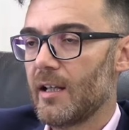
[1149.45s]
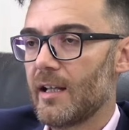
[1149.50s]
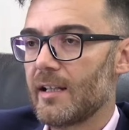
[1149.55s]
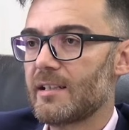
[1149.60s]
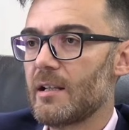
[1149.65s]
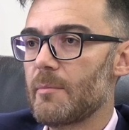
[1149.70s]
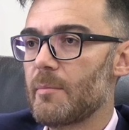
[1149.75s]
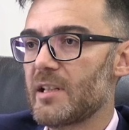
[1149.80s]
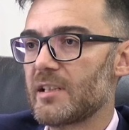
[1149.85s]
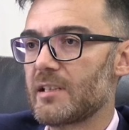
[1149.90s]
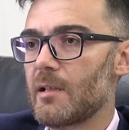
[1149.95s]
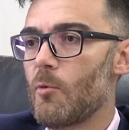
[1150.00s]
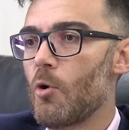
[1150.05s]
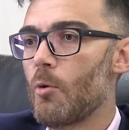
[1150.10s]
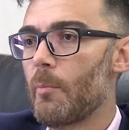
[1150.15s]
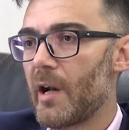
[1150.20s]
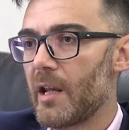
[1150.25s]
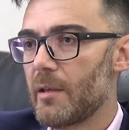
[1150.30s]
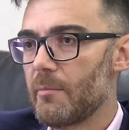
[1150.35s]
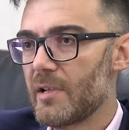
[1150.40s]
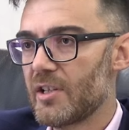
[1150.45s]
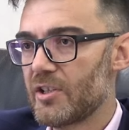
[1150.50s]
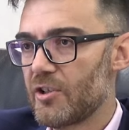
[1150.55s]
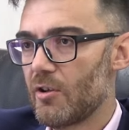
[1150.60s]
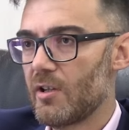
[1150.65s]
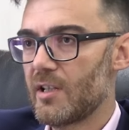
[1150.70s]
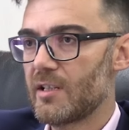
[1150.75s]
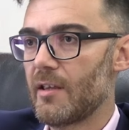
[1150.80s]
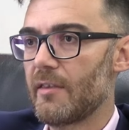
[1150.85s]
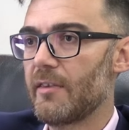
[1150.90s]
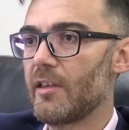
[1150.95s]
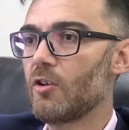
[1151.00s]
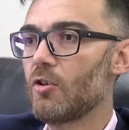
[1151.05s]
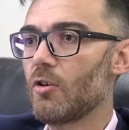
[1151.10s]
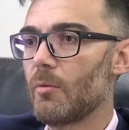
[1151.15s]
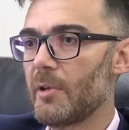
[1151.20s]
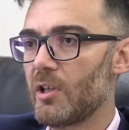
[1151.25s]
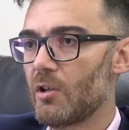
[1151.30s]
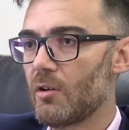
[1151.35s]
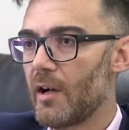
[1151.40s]
ese préstamo para inversiones de
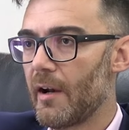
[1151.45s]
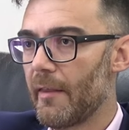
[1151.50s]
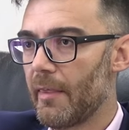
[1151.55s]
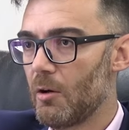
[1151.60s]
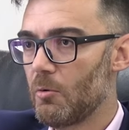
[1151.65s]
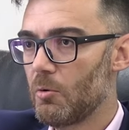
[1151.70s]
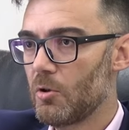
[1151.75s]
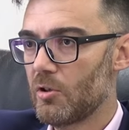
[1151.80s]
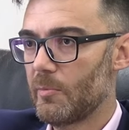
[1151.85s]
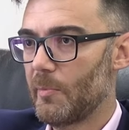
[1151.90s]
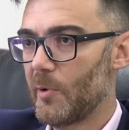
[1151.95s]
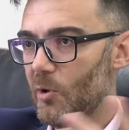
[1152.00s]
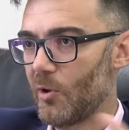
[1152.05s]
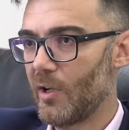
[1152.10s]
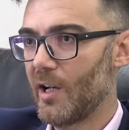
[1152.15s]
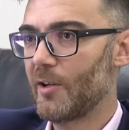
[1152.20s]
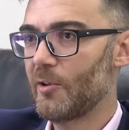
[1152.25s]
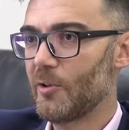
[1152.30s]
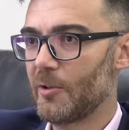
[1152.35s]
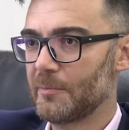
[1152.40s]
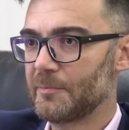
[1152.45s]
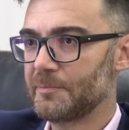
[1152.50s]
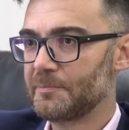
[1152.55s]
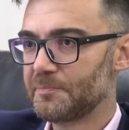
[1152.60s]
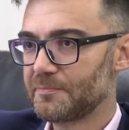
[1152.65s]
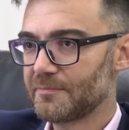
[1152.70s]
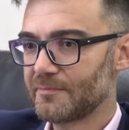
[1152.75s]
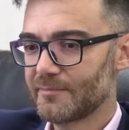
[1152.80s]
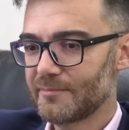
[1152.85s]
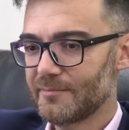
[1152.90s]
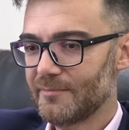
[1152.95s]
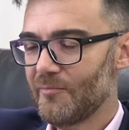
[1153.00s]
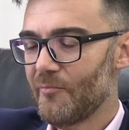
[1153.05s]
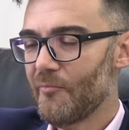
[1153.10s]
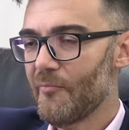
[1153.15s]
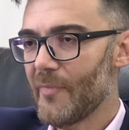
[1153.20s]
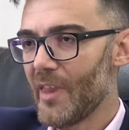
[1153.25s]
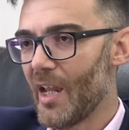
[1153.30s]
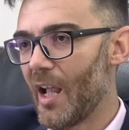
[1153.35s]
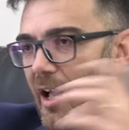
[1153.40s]
5 millones de euros, pero claro,
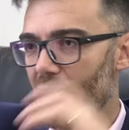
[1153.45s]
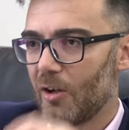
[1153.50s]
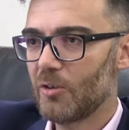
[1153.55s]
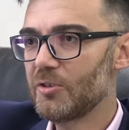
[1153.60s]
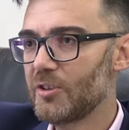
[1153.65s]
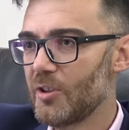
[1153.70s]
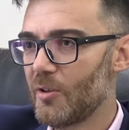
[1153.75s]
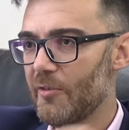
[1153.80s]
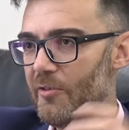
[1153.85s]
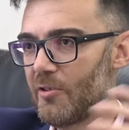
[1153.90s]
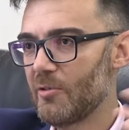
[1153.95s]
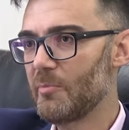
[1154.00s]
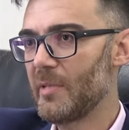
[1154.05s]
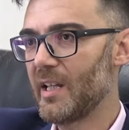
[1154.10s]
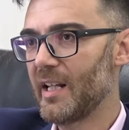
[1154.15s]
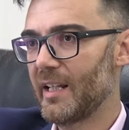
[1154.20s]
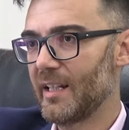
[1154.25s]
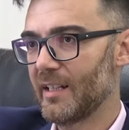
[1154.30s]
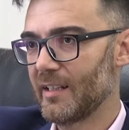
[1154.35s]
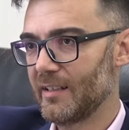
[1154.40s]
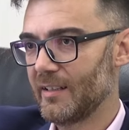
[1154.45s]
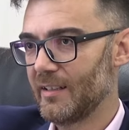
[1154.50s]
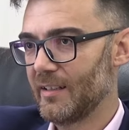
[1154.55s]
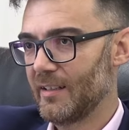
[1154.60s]
a continuación viene